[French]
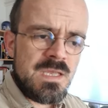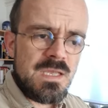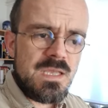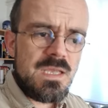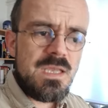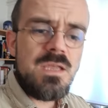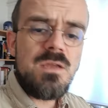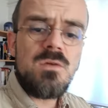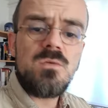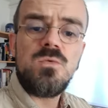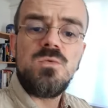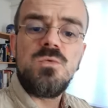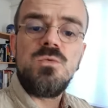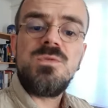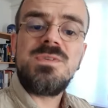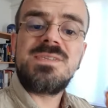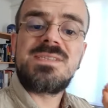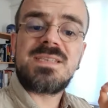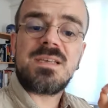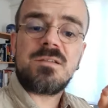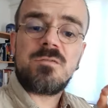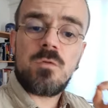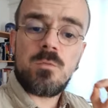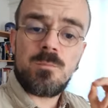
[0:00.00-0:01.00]
et nous ne
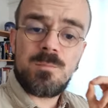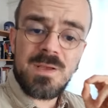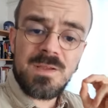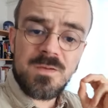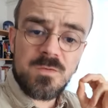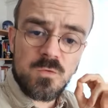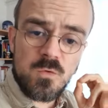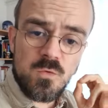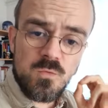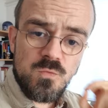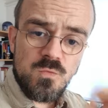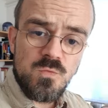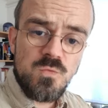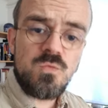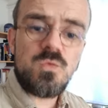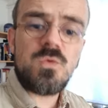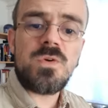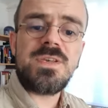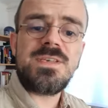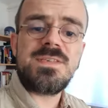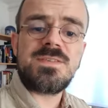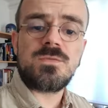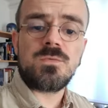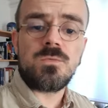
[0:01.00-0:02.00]
savons pas ce que nous
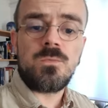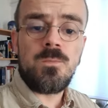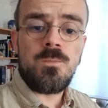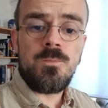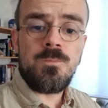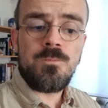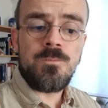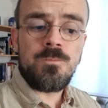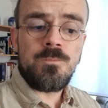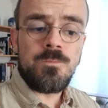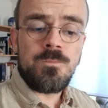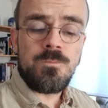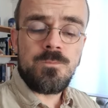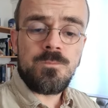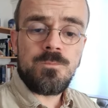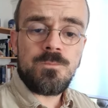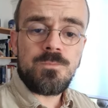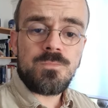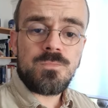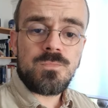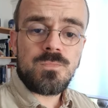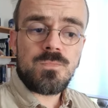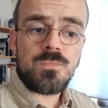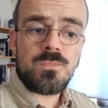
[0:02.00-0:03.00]
nourrissons.
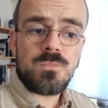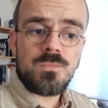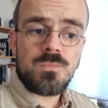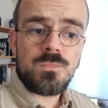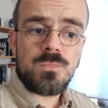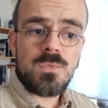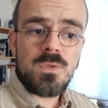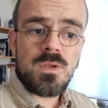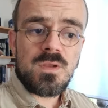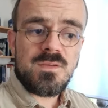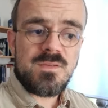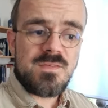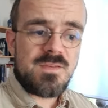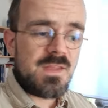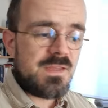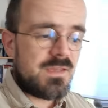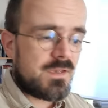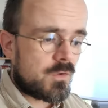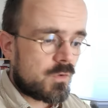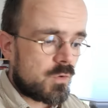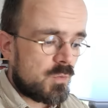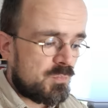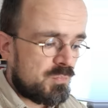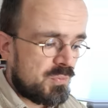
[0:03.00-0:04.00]

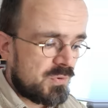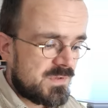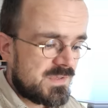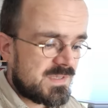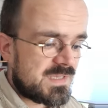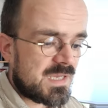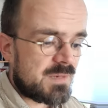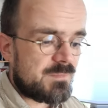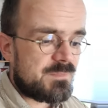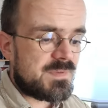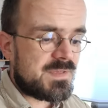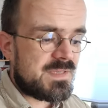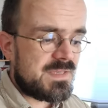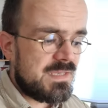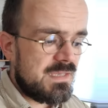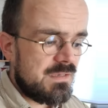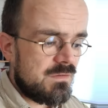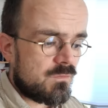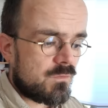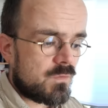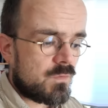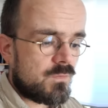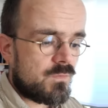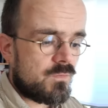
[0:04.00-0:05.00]
C'est-à-dire que petit à petit,
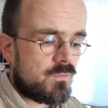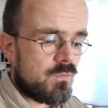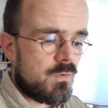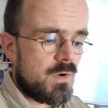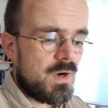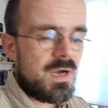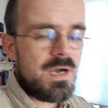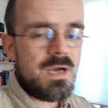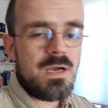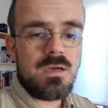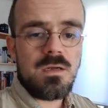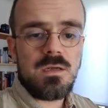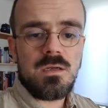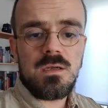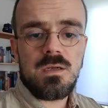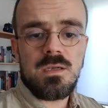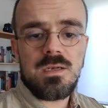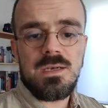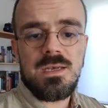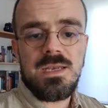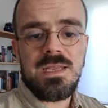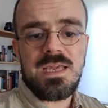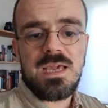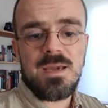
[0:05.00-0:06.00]
on voit
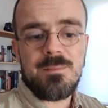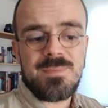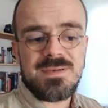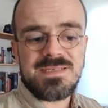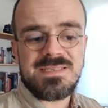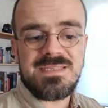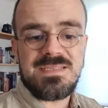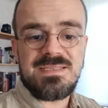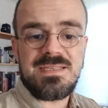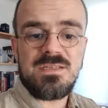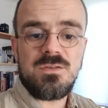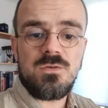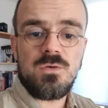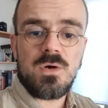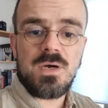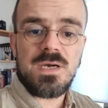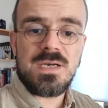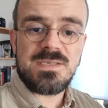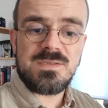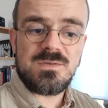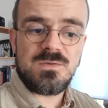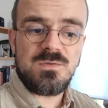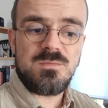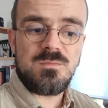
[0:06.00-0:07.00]
les capacités de
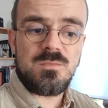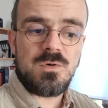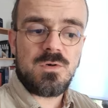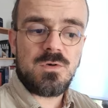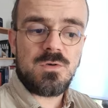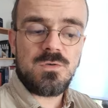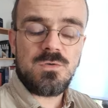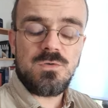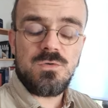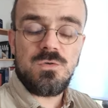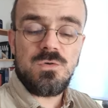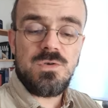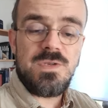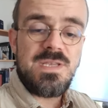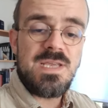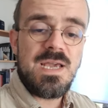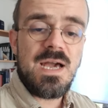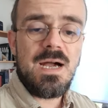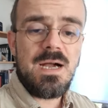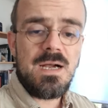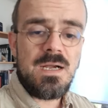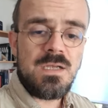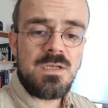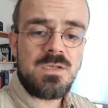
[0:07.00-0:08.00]
raisonnement de
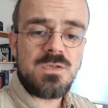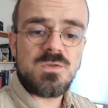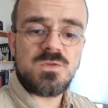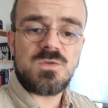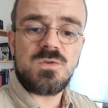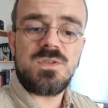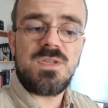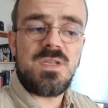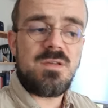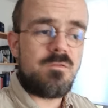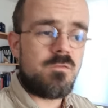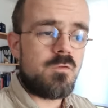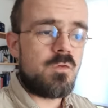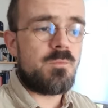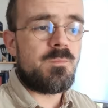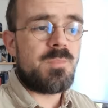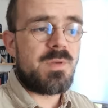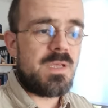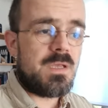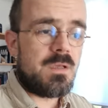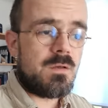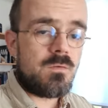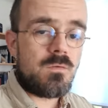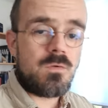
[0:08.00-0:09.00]
l'IA se
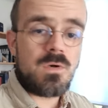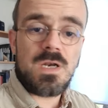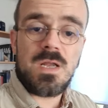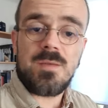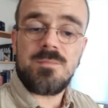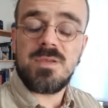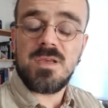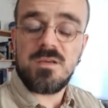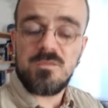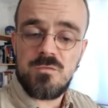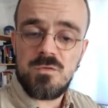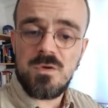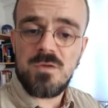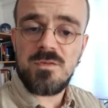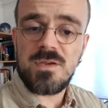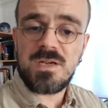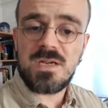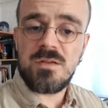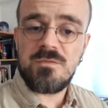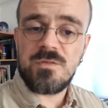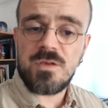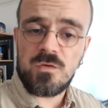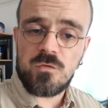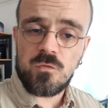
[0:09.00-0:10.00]
développer. On l'a bien vu avec
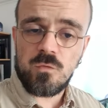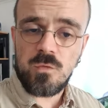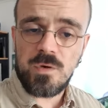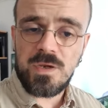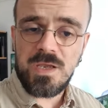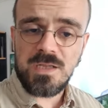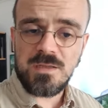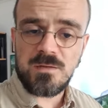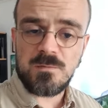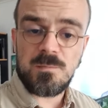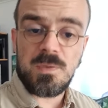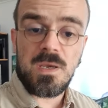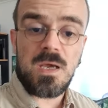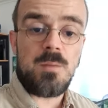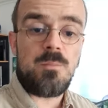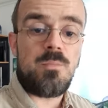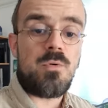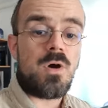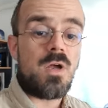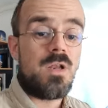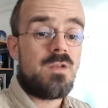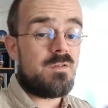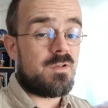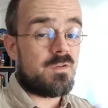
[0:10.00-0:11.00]
la version 4 par
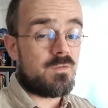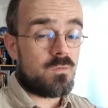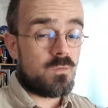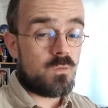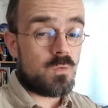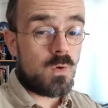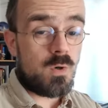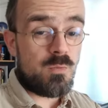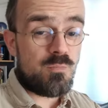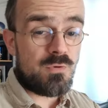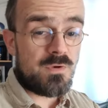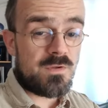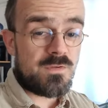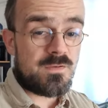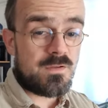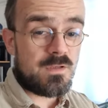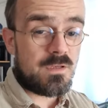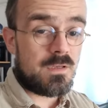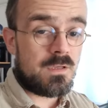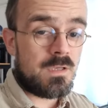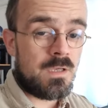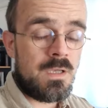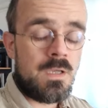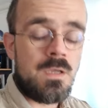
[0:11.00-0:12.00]
rapport à la version
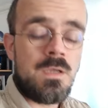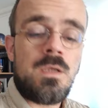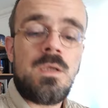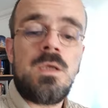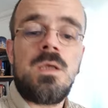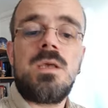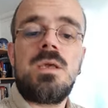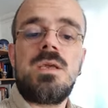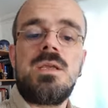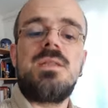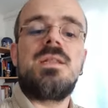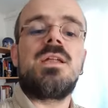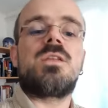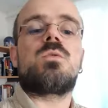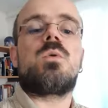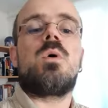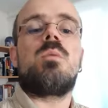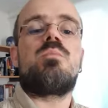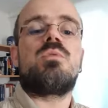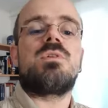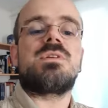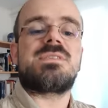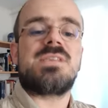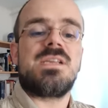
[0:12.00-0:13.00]
3.5, et la
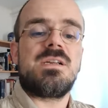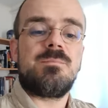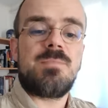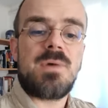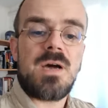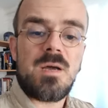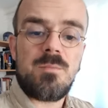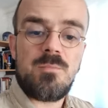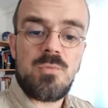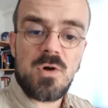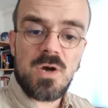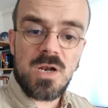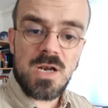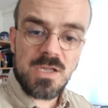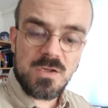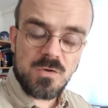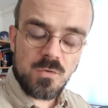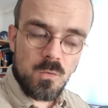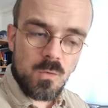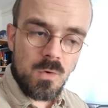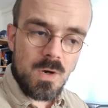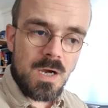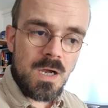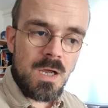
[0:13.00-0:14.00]
3.5 par rapport à la
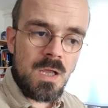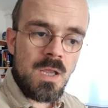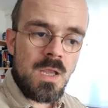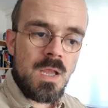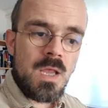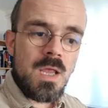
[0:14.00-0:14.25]
3.